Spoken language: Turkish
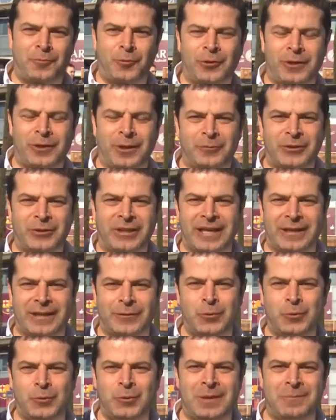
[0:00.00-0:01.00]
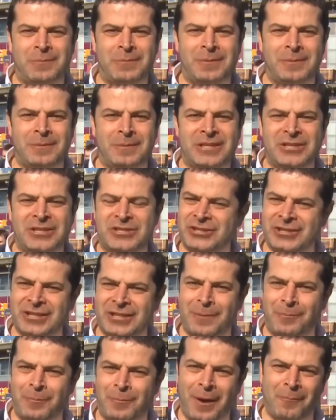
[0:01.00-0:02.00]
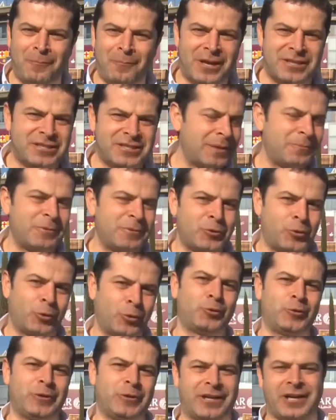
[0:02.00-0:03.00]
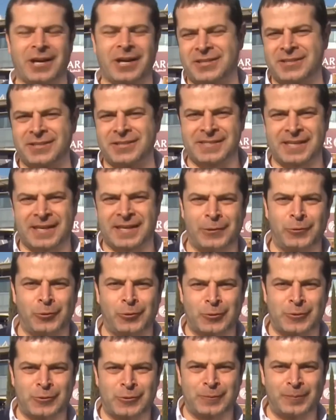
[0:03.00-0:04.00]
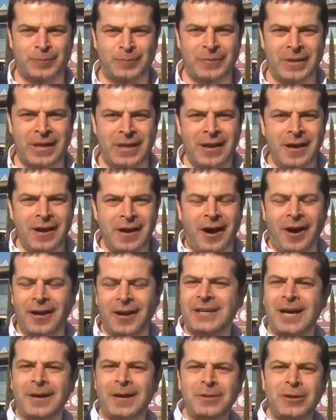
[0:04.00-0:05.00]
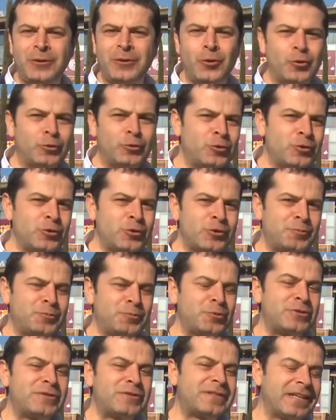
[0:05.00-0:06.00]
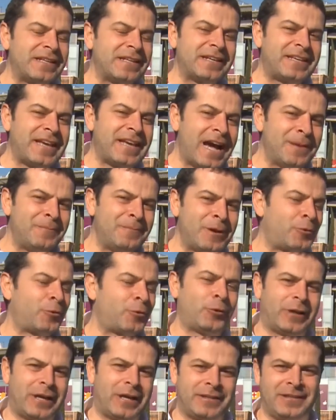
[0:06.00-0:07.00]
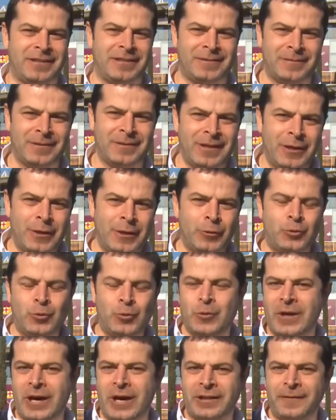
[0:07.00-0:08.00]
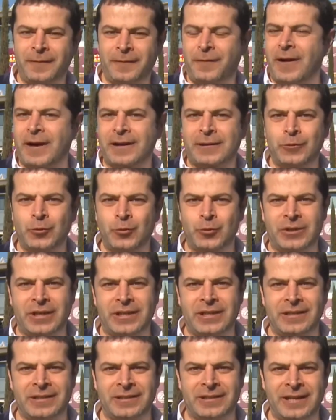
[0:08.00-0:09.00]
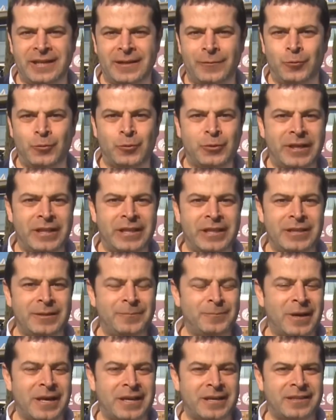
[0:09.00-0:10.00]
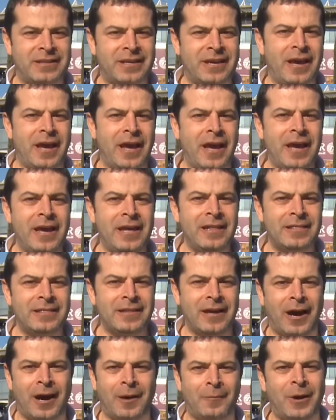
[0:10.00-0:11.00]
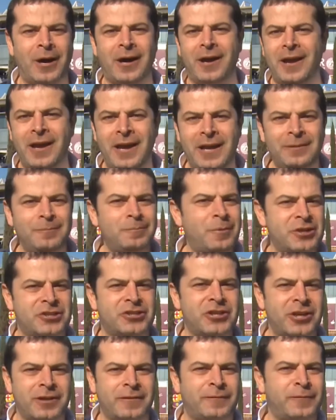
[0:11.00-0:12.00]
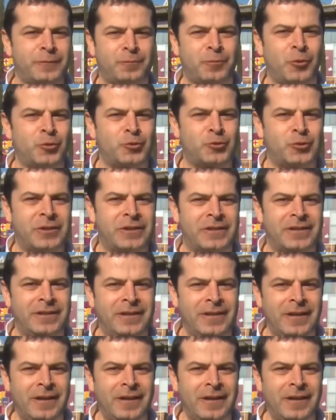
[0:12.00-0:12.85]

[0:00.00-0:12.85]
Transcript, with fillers: programında gündemin dışında bambaşka bir konuyla karşınıza geliyoruz. Arkamda gördüğünüz bu stada gelmek kolay değil. Dünyanın farklı ülkelerinde ülkelerinin belki de en ama en başarılı futbolcuları